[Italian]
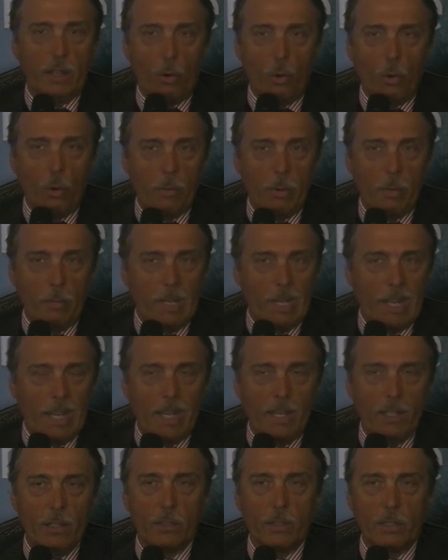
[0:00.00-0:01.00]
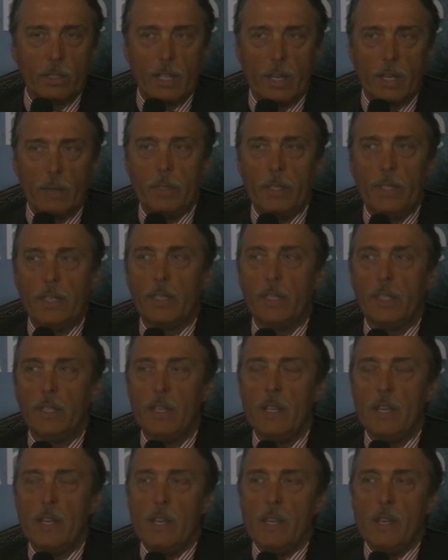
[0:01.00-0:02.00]
Roma, Milano chiaramente,
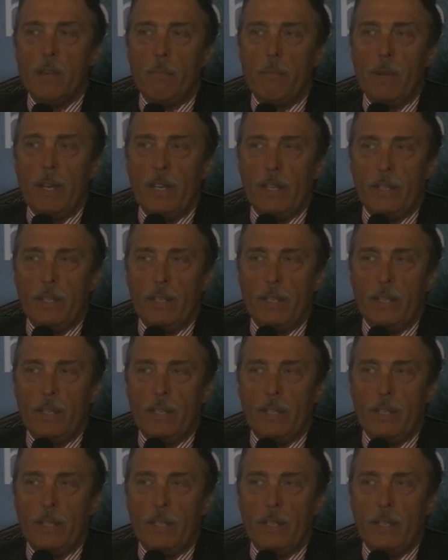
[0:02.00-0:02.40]
ma